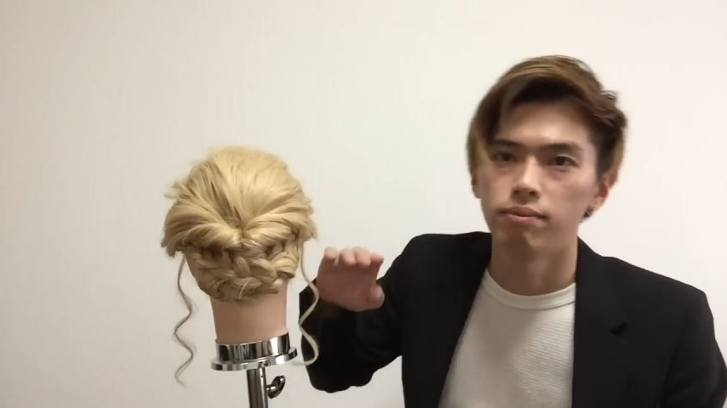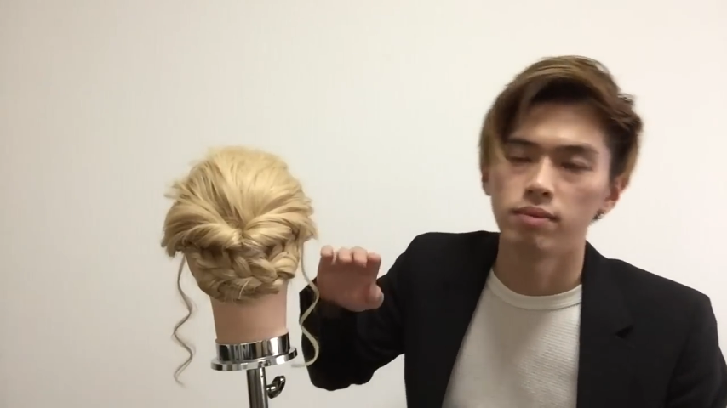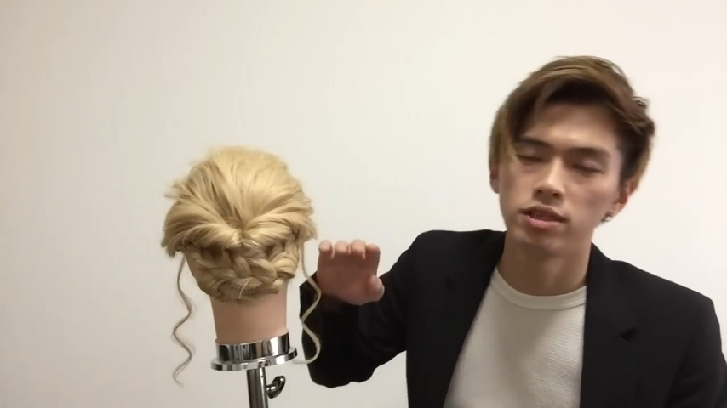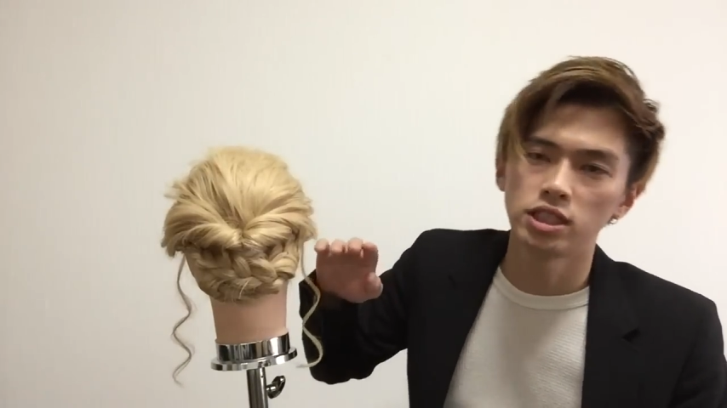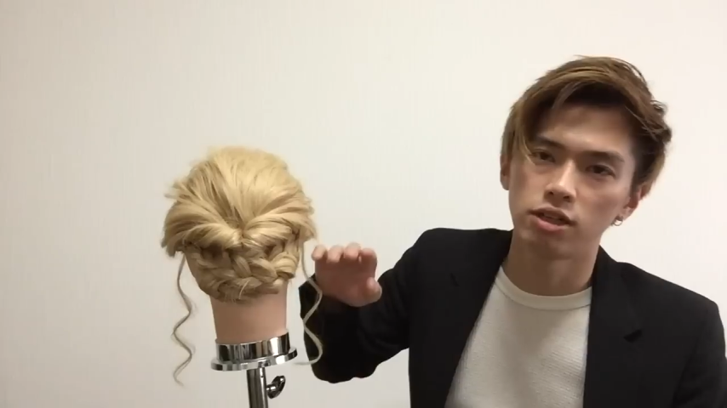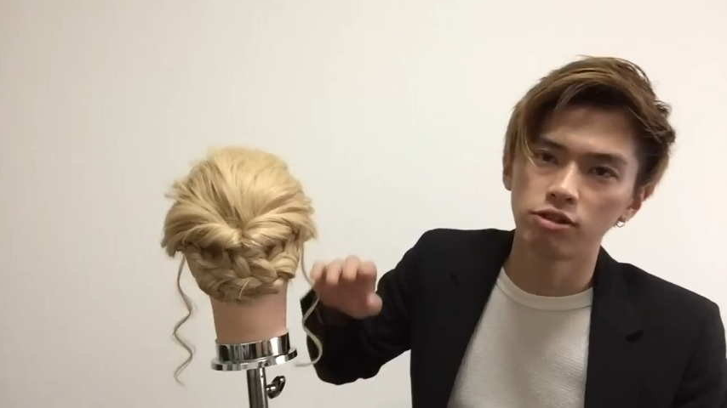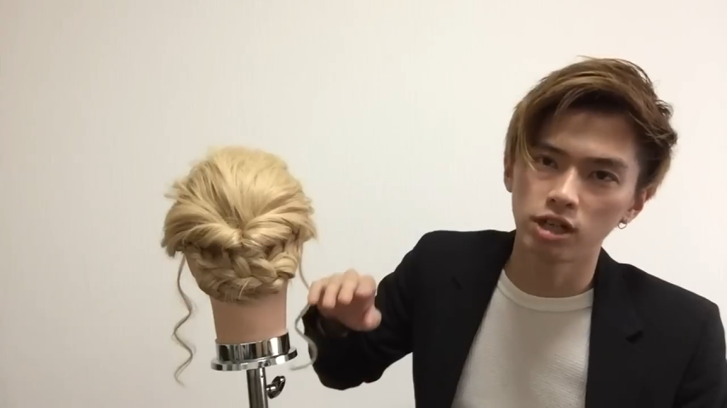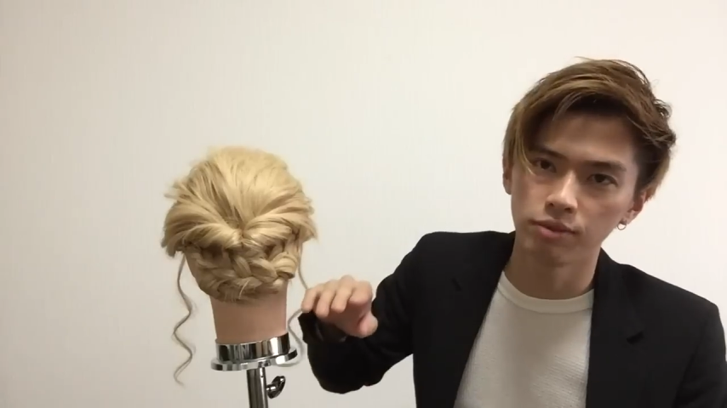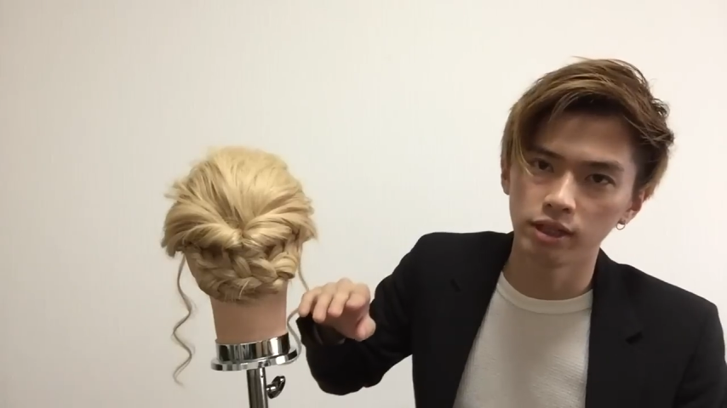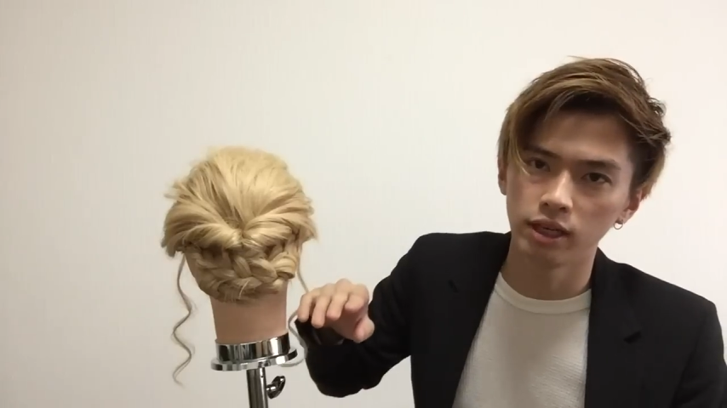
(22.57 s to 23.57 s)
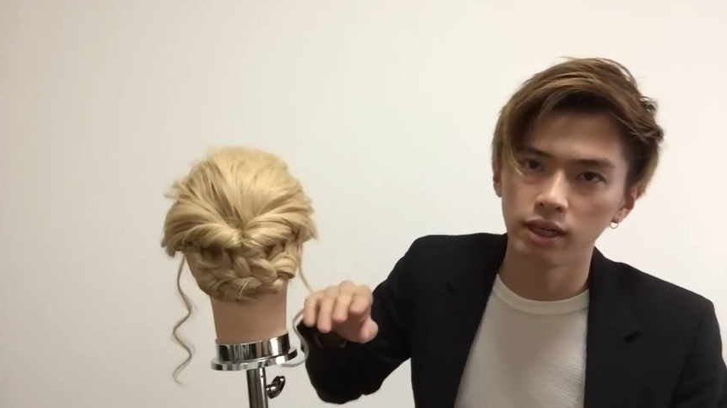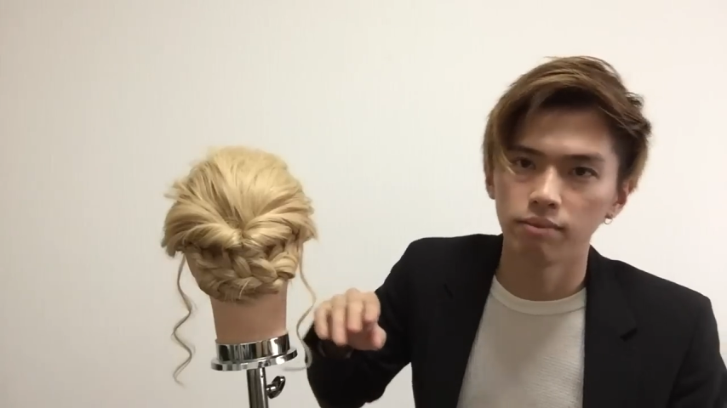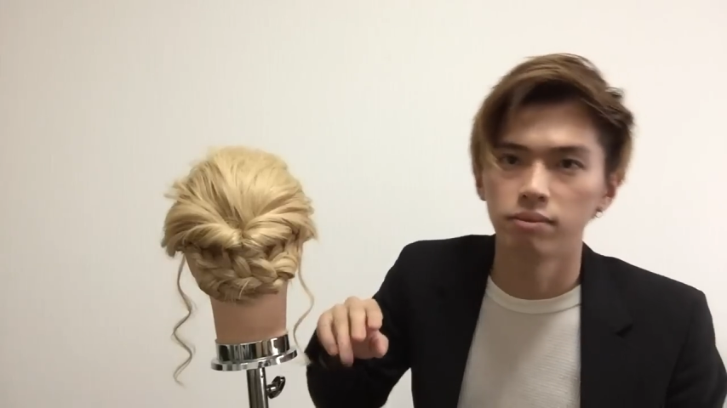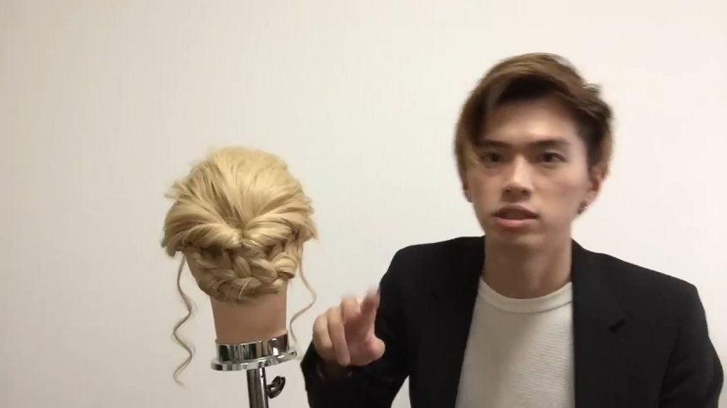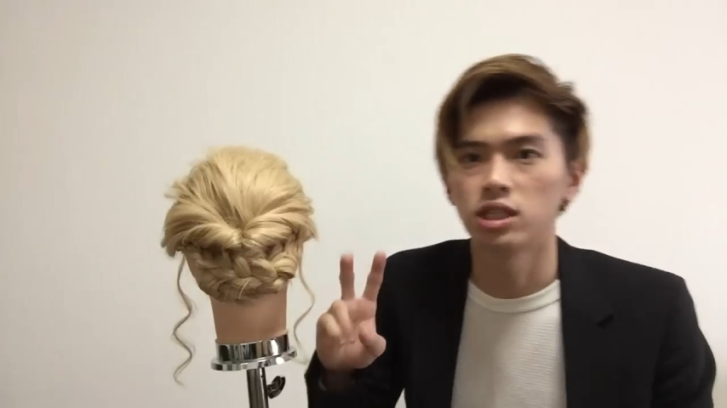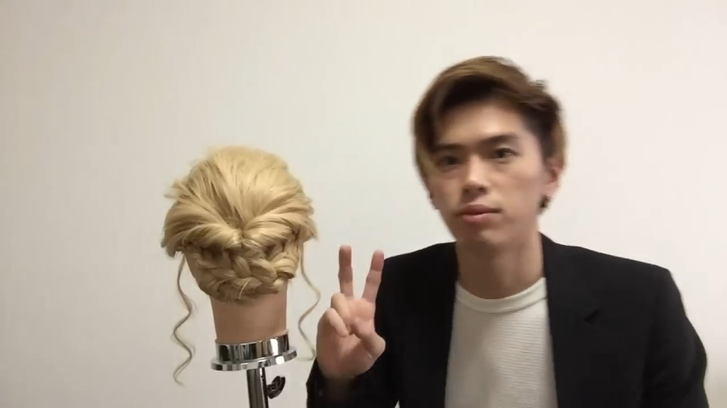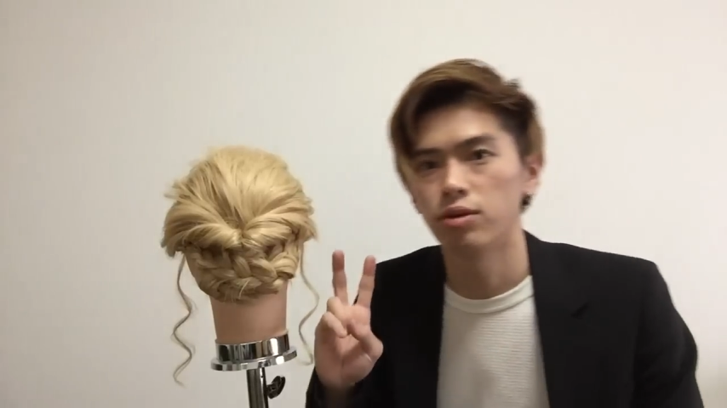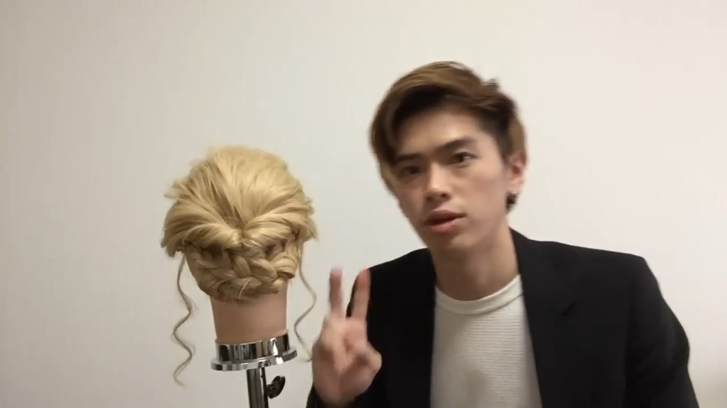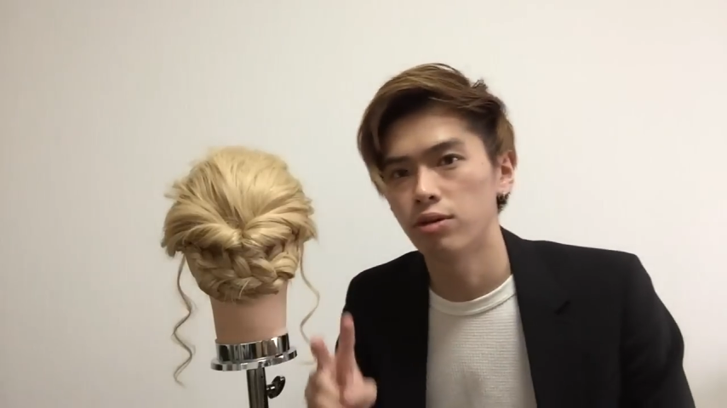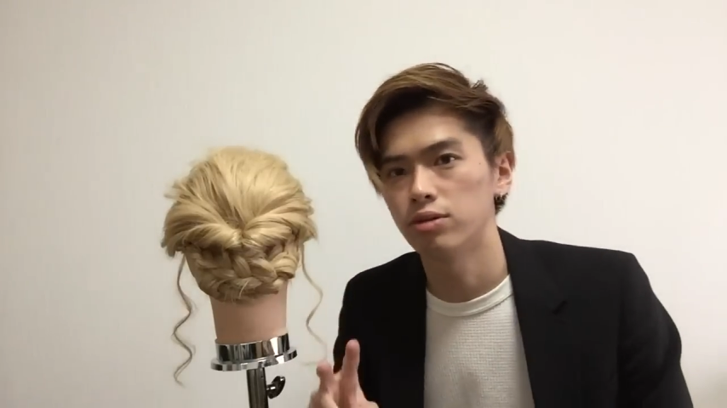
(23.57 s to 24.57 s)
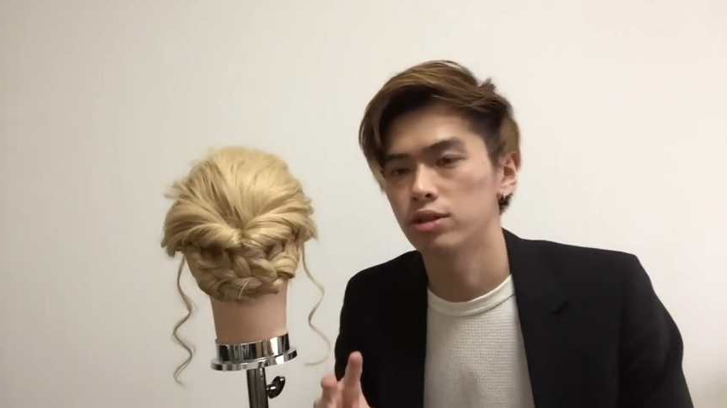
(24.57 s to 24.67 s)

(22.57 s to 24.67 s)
耳下の紙で三つ編みを2本